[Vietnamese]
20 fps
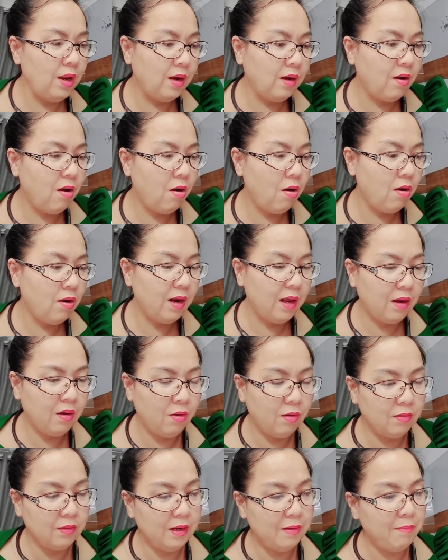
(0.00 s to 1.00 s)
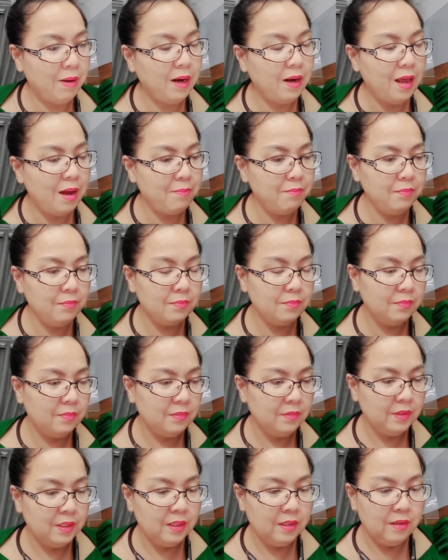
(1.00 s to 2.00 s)
khó, là là mắc lắm
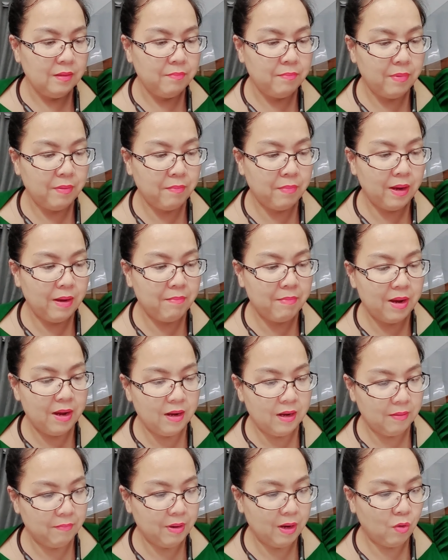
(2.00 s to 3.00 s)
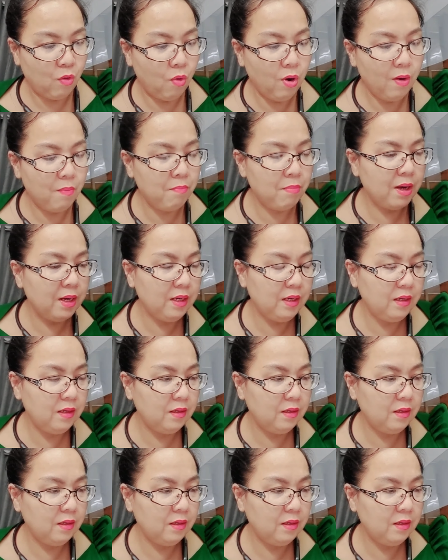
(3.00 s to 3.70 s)
mà mà mà mà cổ không bị